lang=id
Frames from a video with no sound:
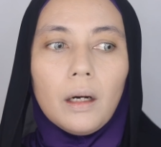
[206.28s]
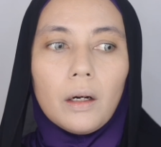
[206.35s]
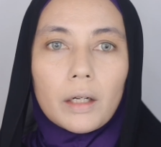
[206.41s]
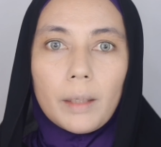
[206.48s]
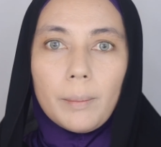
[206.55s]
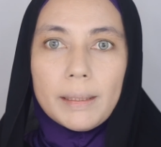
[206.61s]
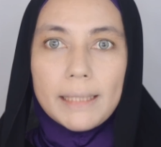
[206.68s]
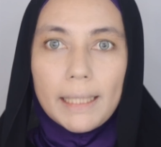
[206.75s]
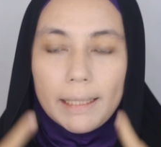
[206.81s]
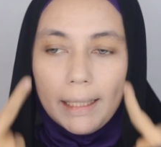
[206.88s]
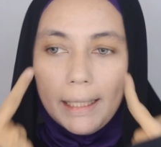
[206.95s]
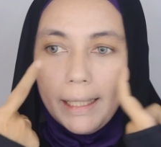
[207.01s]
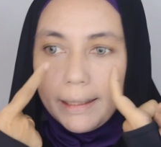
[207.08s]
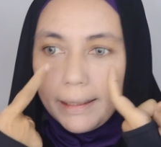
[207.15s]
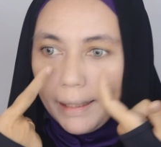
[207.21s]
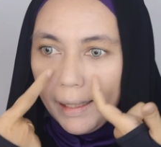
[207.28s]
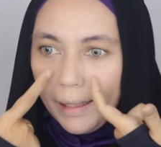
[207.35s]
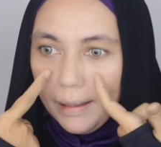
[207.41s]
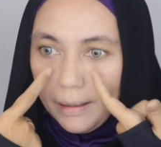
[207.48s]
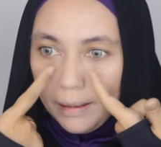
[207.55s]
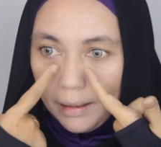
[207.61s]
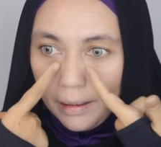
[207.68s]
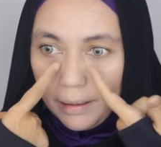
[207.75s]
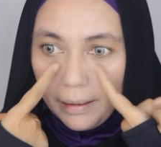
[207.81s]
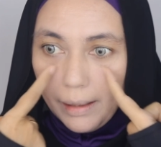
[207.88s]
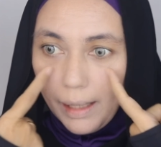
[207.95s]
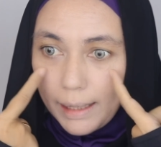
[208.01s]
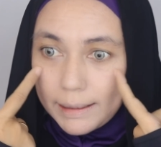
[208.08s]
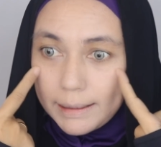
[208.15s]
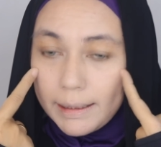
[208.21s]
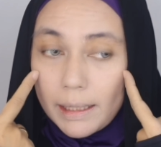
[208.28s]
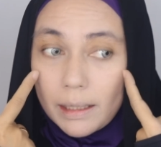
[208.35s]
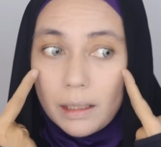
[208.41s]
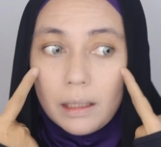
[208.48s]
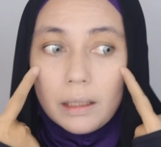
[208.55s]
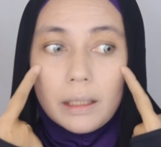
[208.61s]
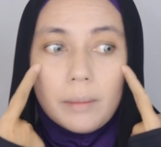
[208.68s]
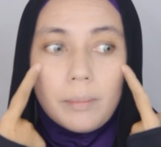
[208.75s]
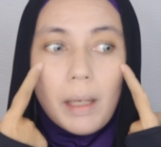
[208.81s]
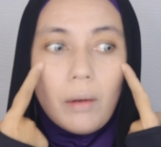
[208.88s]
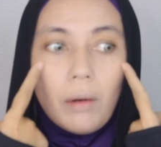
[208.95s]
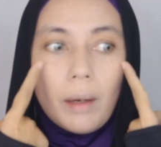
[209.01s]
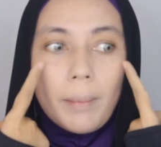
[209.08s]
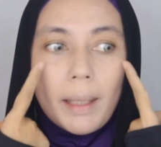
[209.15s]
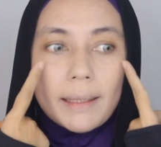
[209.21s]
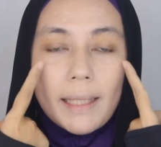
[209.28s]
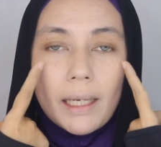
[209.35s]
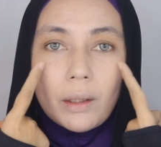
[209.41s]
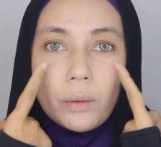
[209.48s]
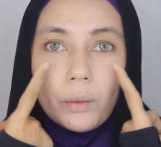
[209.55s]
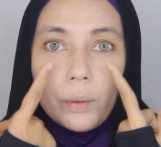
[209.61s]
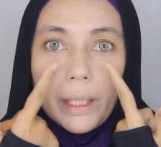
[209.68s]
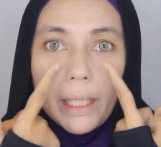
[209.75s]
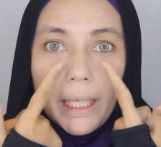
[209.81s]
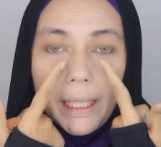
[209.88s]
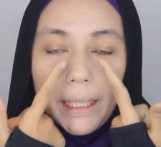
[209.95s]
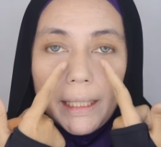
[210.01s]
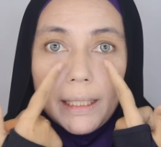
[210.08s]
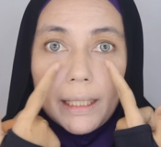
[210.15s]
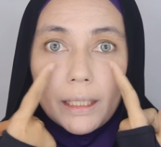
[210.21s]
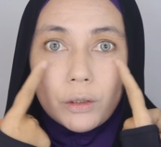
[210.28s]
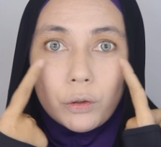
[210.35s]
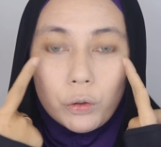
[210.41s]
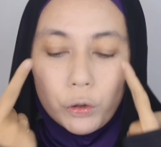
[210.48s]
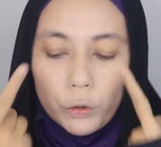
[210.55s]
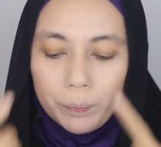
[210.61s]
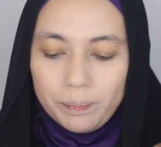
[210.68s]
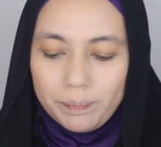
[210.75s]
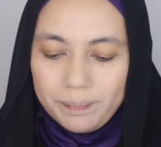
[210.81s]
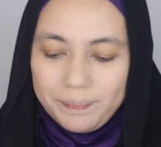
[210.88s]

oke bisa dilihat ya dark circle di bawah mata gue ini ketutup